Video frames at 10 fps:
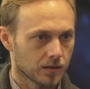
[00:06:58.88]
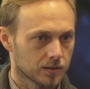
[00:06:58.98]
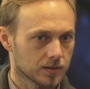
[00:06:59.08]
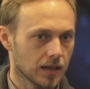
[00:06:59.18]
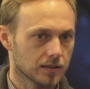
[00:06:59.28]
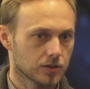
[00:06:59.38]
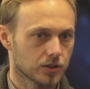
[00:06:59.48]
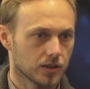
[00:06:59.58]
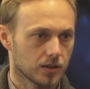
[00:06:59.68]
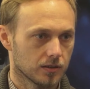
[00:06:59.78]
Zgadza
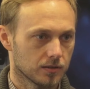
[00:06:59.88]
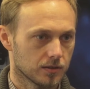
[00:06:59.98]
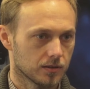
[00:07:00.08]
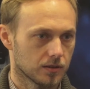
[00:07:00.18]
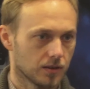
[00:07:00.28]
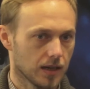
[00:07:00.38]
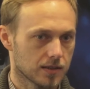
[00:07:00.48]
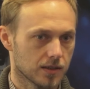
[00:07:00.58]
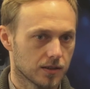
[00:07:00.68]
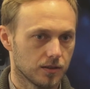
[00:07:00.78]
się. E,
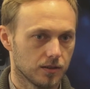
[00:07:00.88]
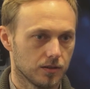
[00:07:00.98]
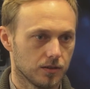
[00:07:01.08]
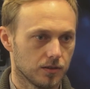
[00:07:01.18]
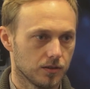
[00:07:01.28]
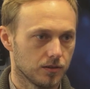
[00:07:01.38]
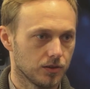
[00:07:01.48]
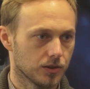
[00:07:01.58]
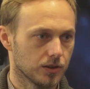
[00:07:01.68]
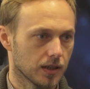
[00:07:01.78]
Jacek i
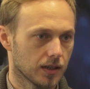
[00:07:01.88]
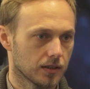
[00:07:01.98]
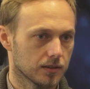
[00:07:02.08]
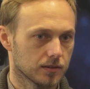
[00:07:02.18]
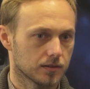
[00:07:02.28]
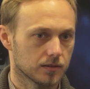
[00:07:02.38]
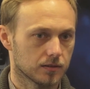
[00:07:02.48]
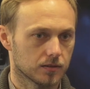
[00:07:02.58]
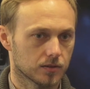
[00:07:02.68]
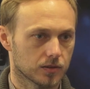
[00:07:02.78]
Nikita
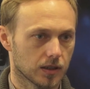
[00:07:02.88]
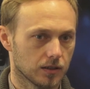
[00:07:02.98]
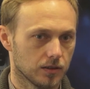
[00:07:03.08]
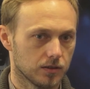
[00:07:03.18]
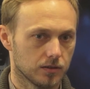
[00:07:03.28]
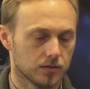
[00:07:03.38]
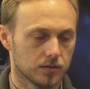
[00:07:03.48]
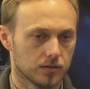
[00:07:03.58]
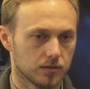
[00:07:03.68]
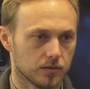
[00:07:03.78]
e,
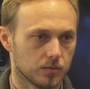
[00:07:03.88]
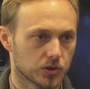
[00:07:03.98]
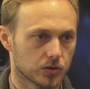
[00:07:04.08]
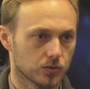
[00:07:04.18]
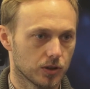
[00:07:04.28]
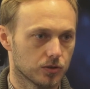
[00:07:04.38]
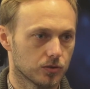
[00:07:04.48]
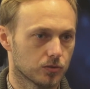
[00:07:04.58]
zostali przesunięci do